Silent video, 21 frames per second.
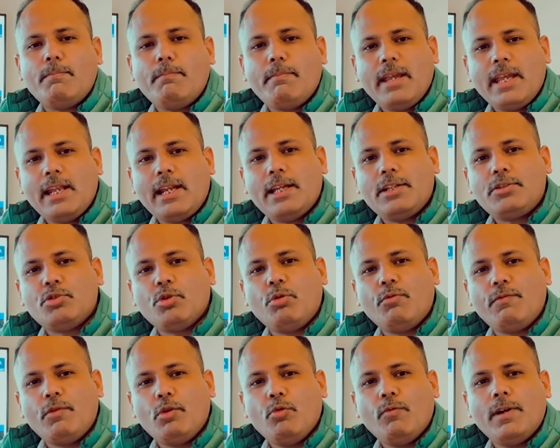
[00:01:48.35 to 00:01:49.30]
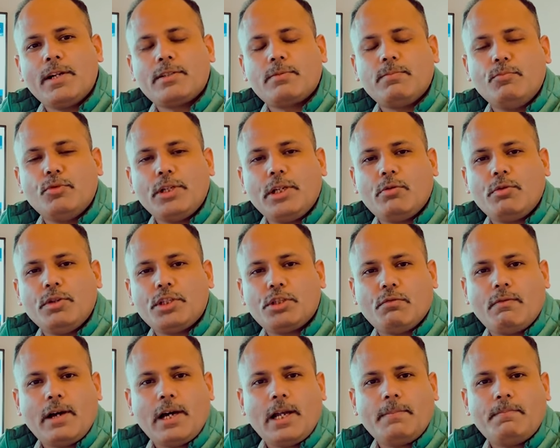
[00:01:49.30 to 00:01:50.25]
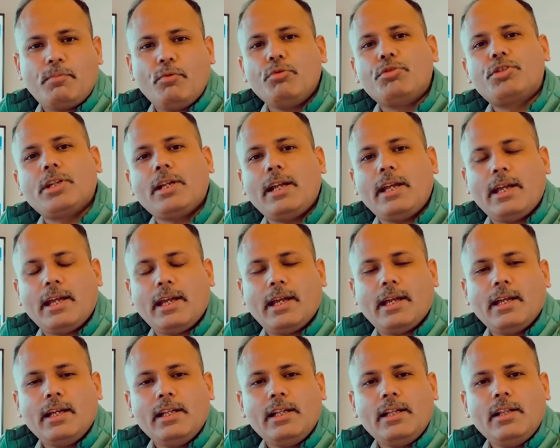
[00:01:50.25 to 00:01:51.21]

मेरे जो व्यूवर्स मुझे कोई सवाल पूछ रहे हैं